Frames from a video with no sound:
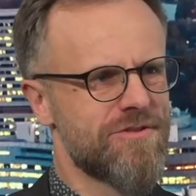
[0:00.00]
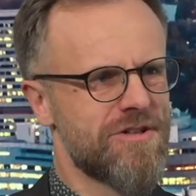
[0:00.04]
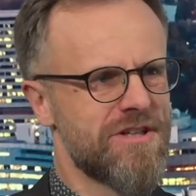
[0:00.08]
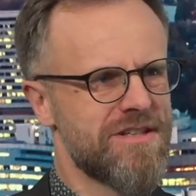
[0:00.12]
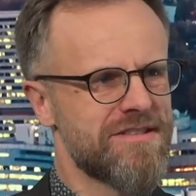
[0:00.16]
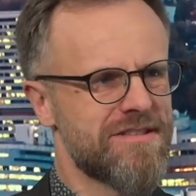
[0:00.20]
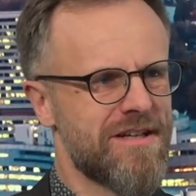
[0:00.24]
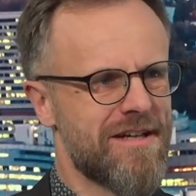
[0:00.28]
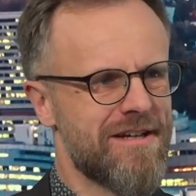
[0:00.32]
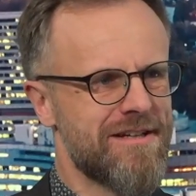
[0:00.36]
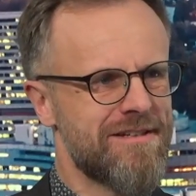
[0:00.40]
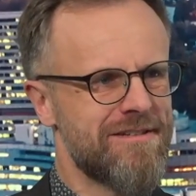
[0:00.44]
würde
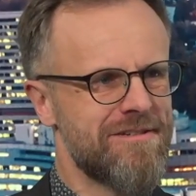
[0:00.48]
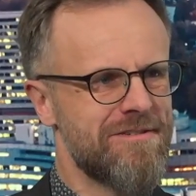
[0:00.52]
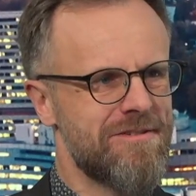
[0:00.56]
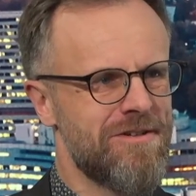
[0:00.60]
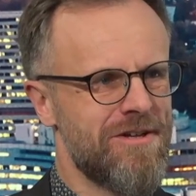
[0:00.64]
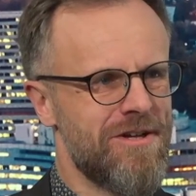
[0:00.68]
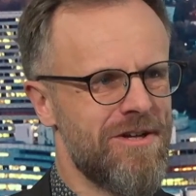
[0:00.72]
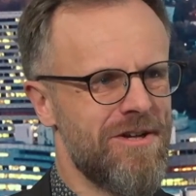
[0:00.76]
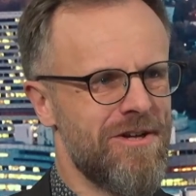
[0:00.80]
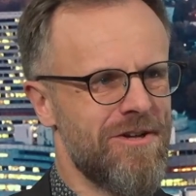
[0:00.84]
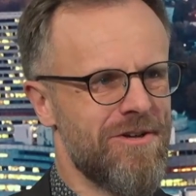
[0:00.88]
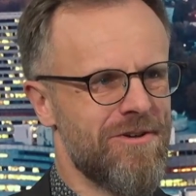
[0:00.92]
ich sagen,
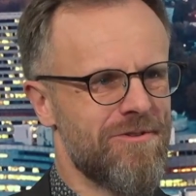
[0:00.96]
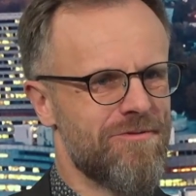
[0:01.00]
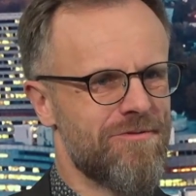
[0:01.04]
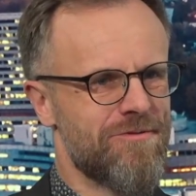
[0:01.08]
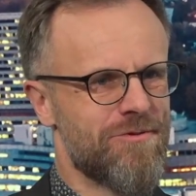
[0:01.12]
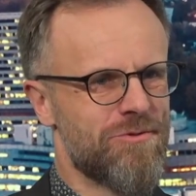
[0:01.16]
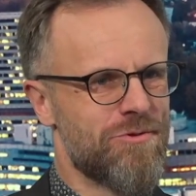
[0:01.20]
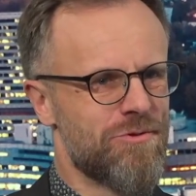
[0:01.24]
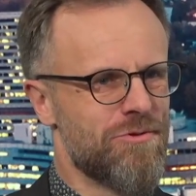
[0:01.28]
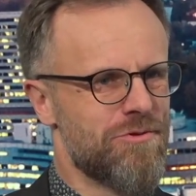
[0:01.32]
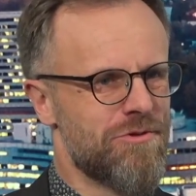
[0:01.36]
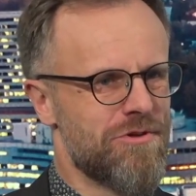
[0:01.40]

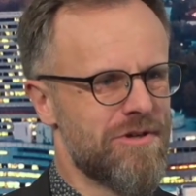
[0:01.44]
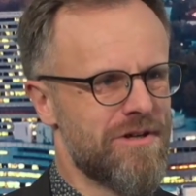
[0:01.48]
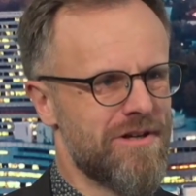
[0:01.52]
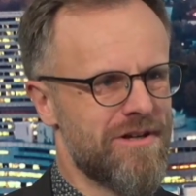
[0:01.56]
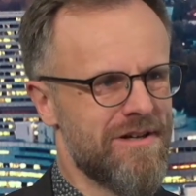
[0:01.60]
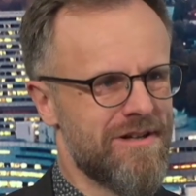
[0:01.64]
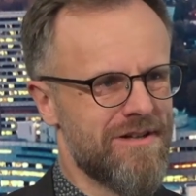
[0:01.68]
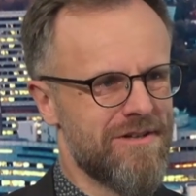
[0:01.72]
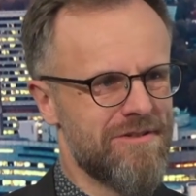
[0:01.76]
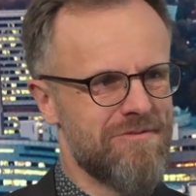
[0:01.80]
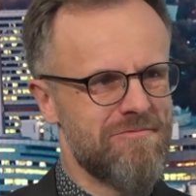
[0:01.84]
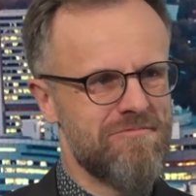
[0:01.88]
wo
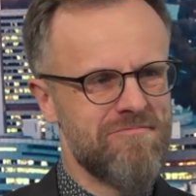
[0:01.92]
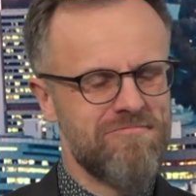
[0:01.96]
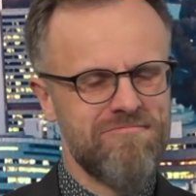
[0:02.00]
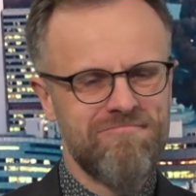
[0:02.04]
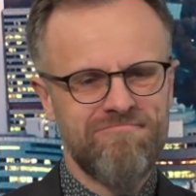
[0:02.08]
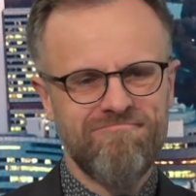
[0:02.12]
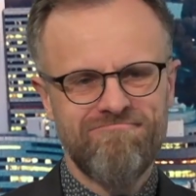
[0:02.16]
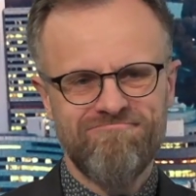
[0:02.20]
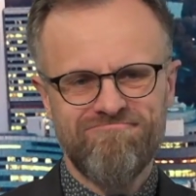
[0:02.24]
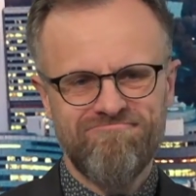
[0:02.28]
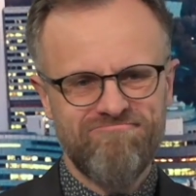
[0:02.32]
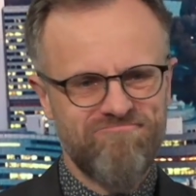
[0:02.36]

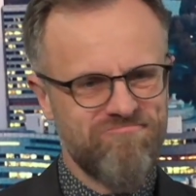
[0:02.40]
ähm,